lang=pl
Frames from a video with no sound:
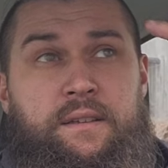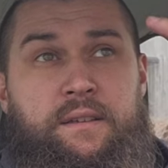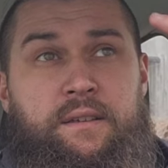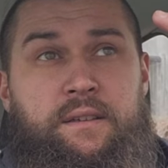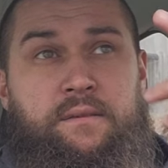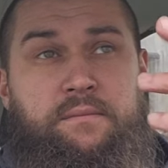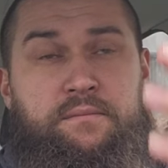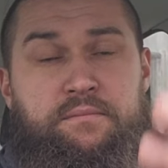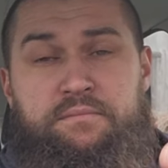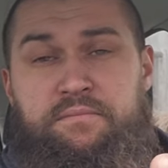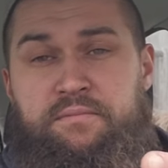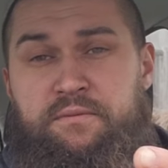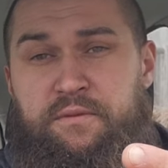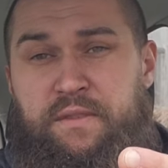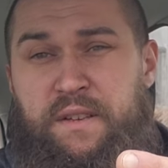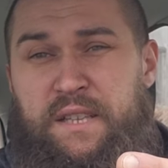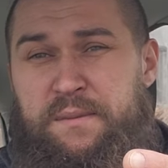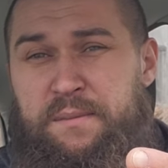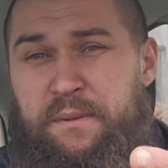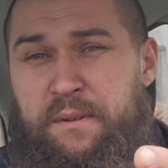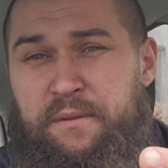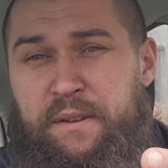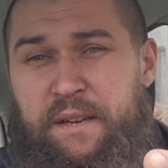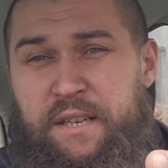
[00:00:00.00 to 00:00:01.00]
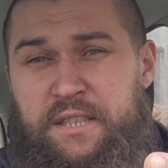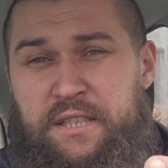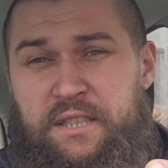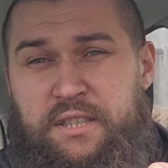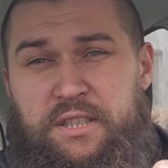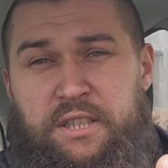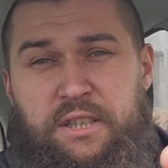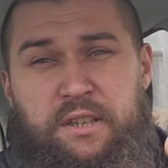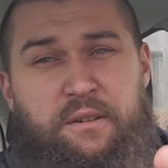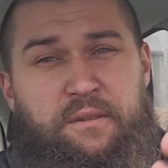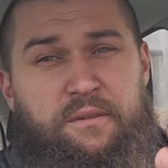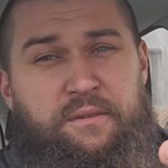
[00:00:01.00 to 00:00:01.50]
E, wezmę w razie
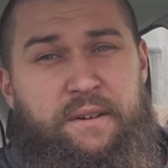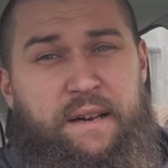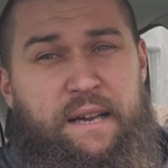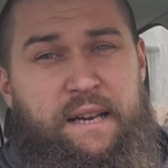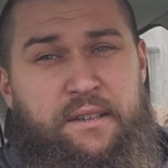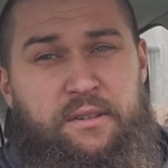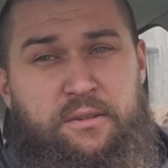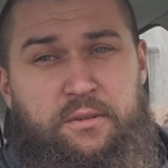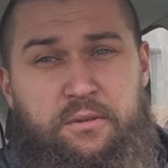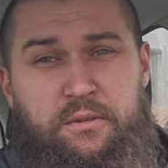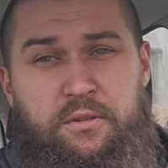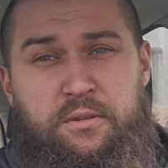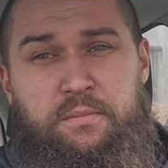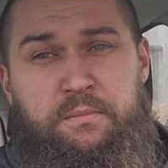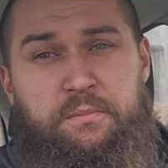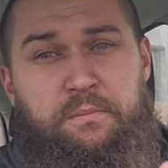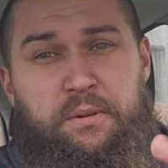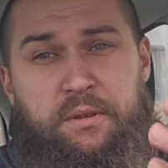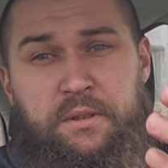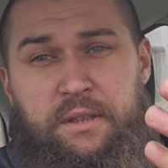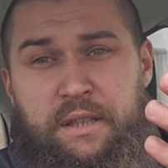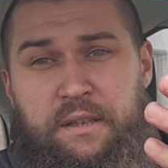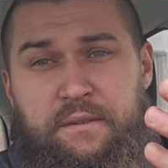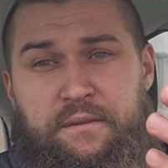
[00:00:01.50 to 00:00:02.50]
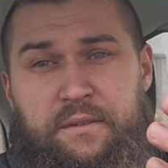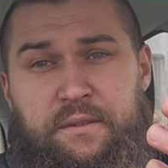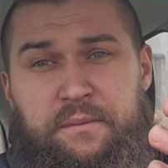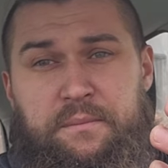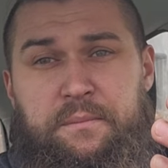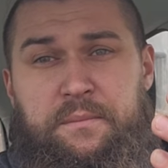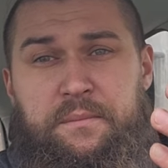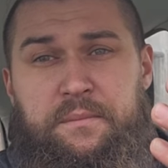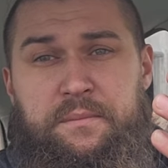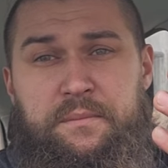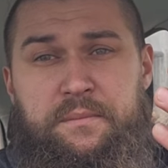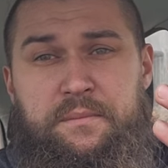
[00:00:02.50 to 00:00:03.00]
czego fartuch, bo nie
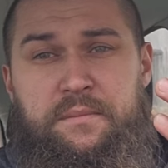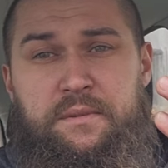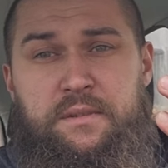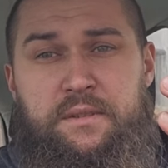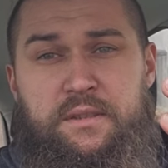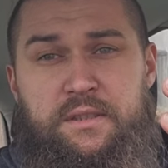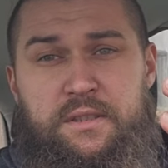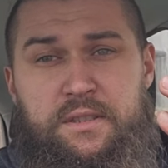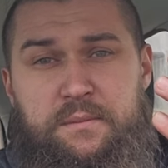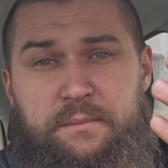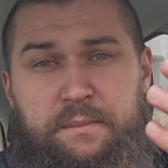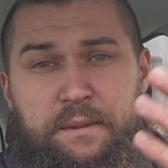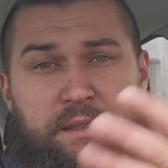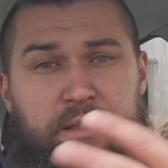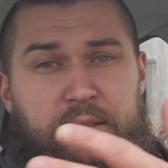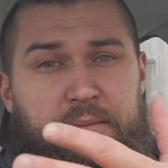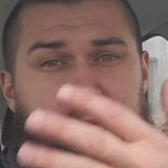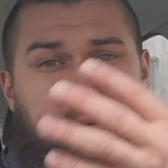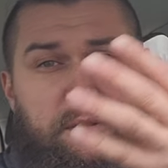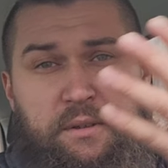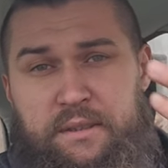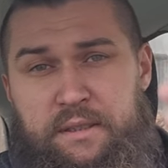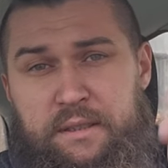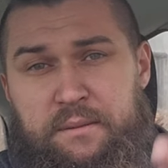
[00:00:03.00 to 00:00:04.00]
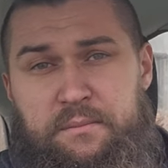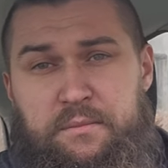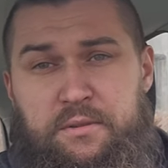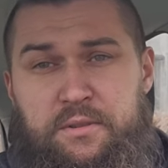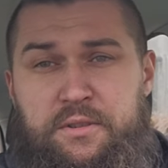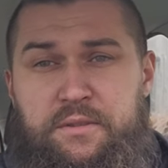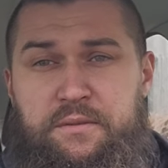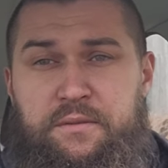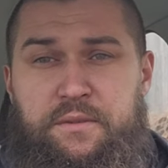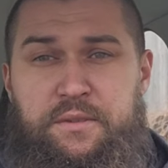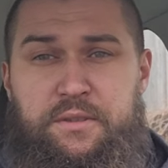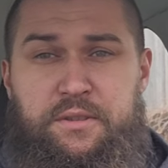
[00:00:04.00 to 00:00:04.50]
wiem, e, czy będę miał jak tam
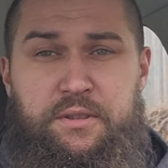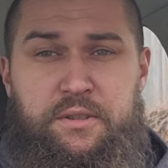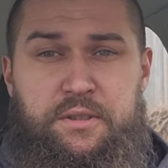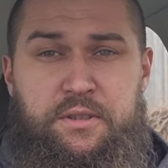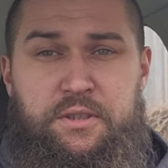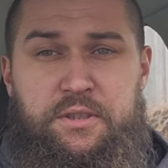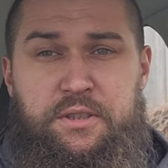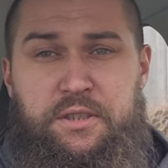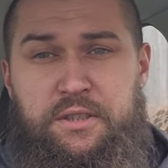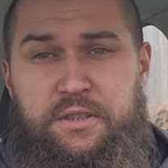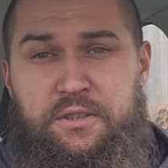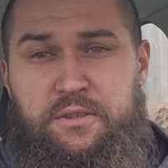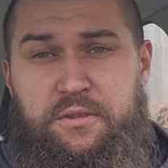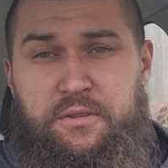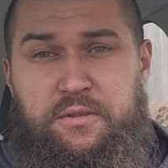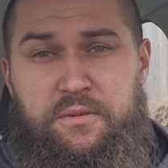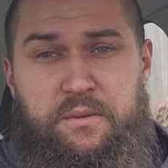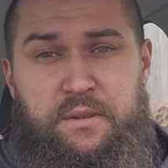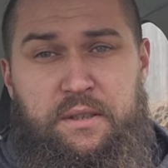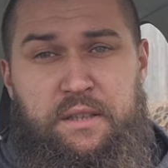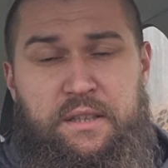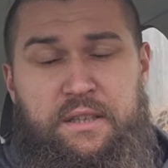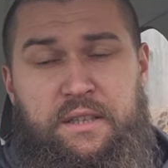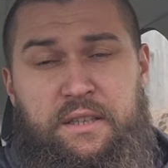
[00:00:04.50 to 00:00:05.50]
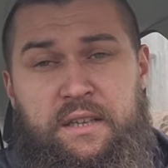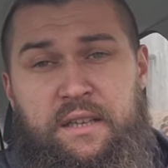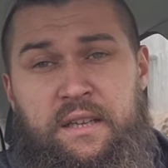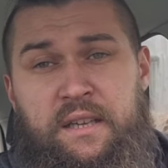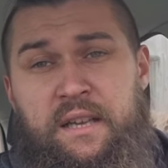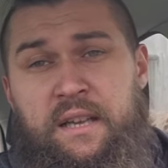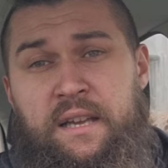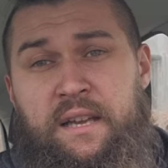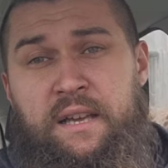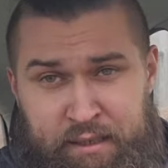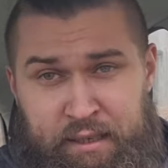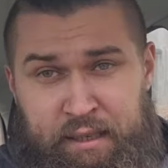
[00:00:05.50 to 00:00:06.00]
możliwość troszeczkę się osłonienia,
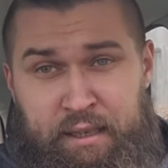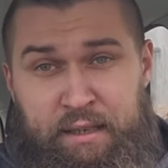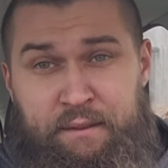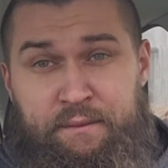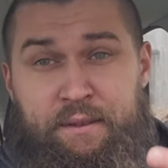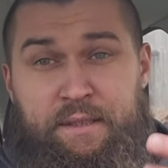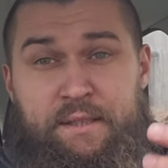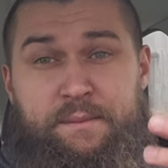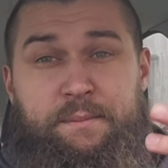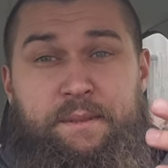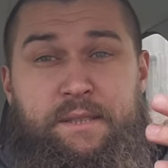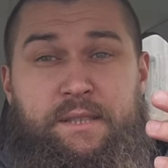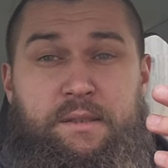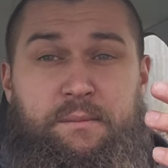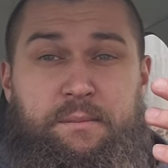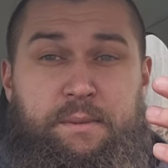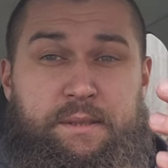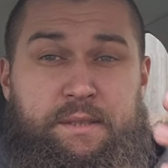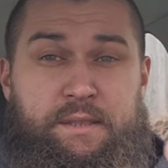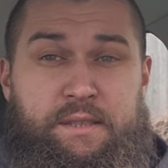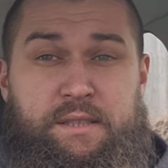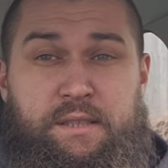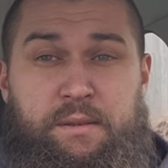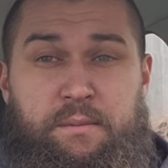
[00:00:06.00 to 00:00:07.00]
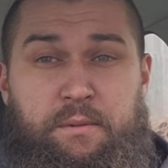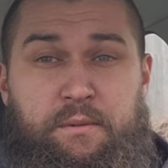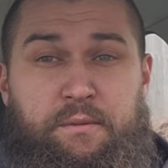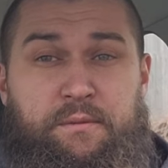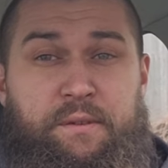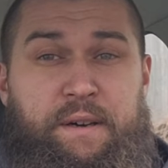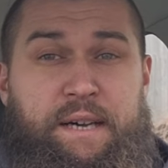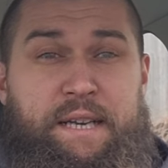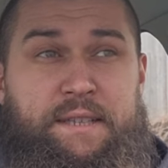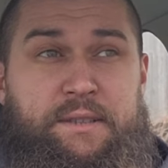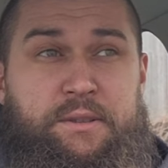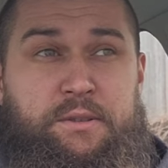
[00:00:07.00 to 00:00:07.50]
ale wezmę sobie ze sobą
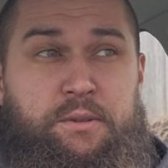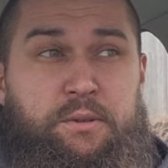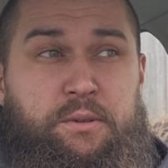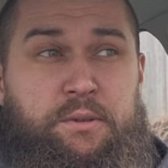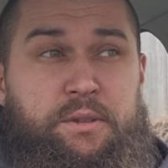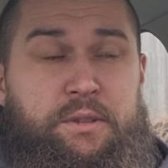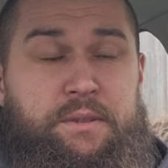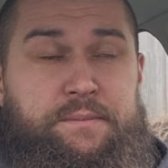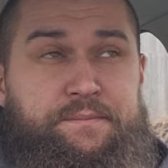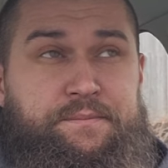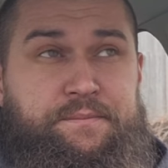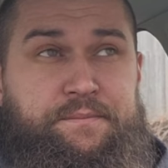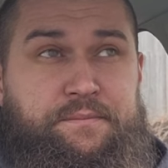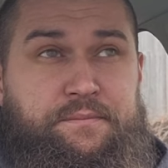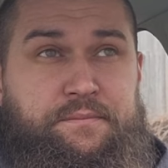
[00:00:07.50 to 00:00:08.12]
fartuch,